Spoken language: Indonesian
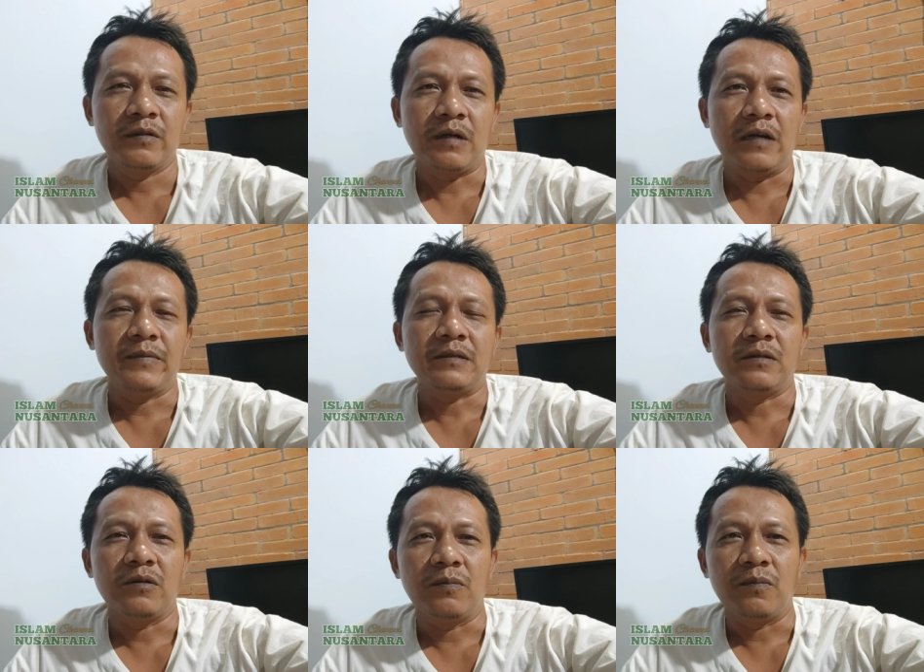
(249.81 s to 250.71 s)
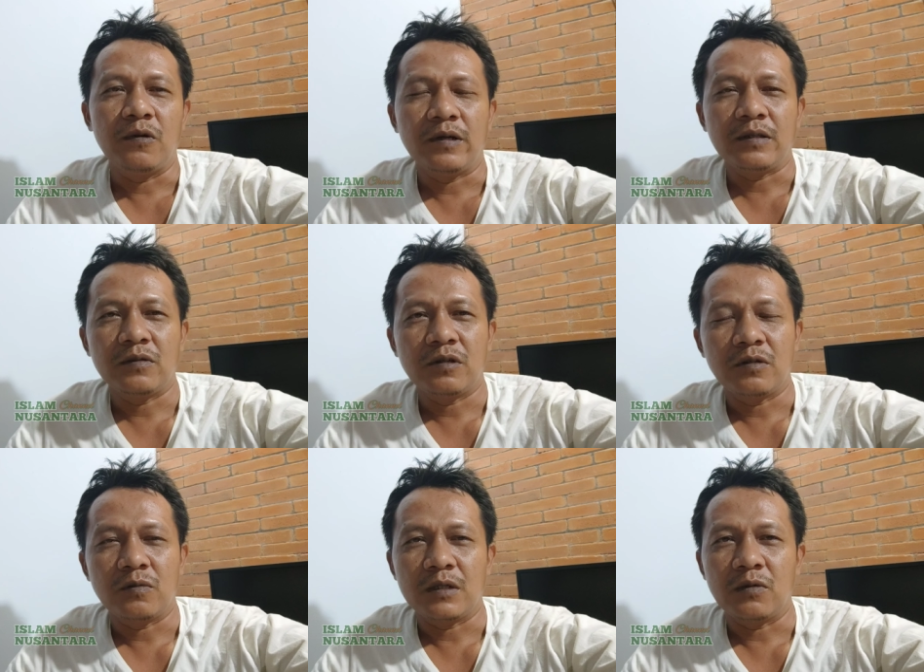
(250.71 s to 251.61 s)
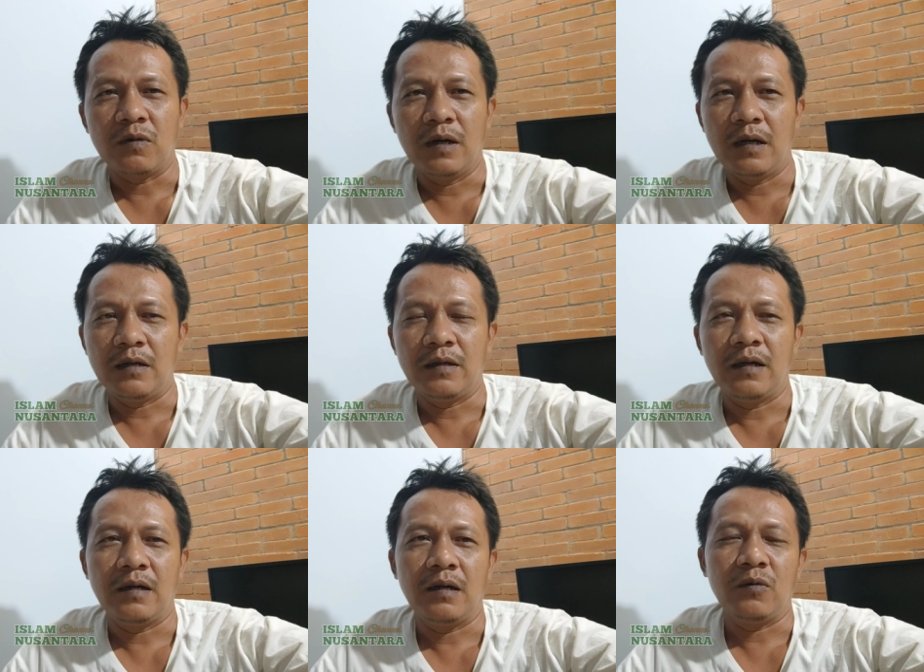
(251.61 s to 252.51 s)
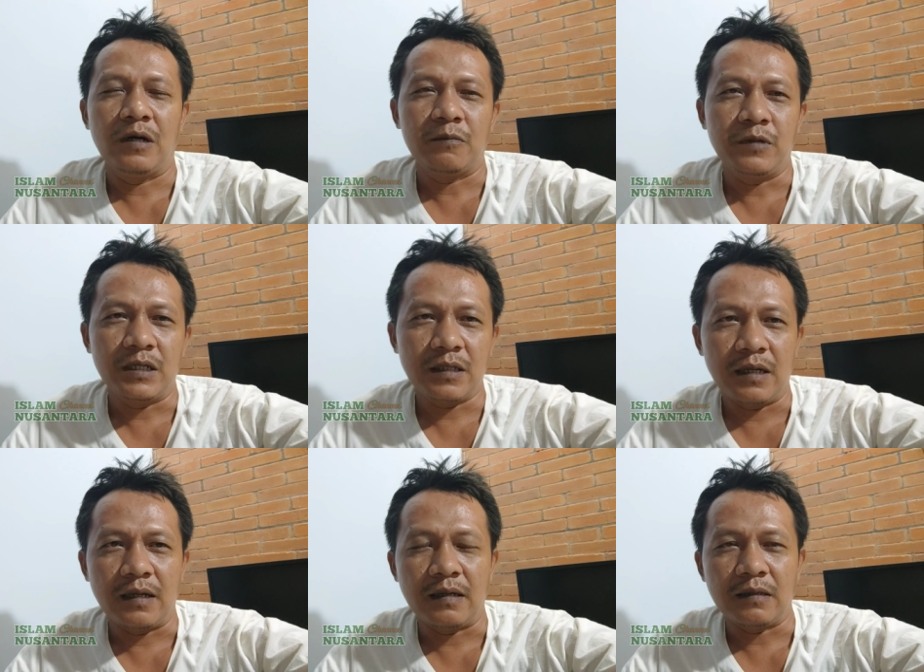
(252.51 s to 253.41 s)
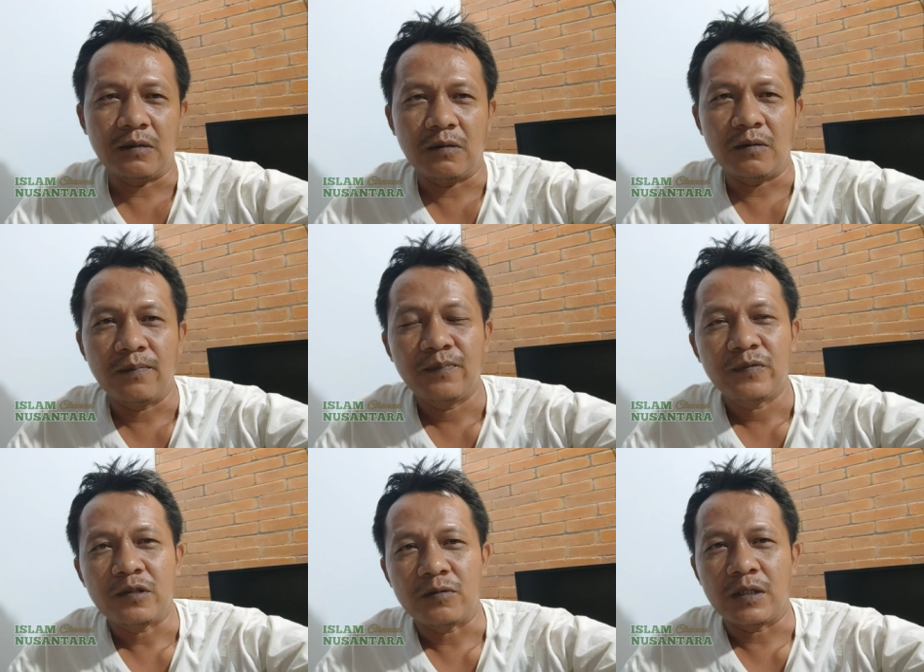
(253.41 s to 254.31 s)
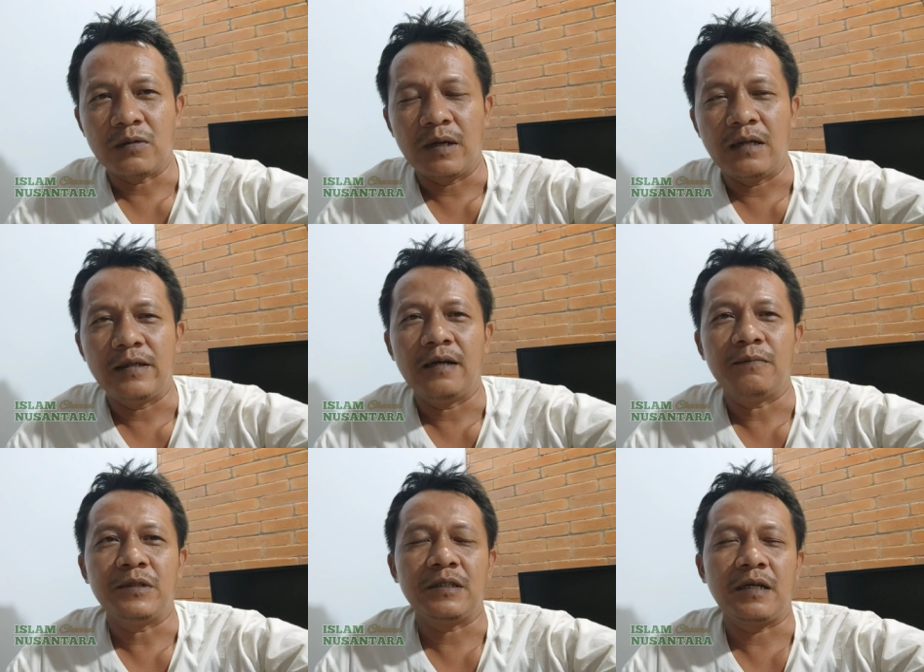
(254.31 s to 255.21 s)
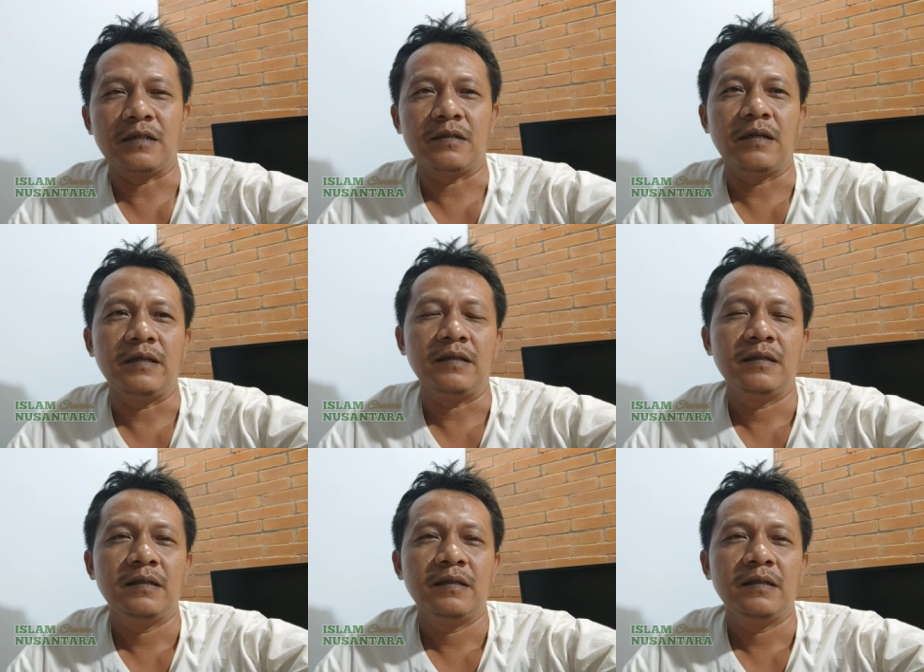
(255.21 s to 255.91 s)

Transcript: kalimat goblok itu sesuatu hal yang luar biasa atau sesuatu hal yang besar sekali.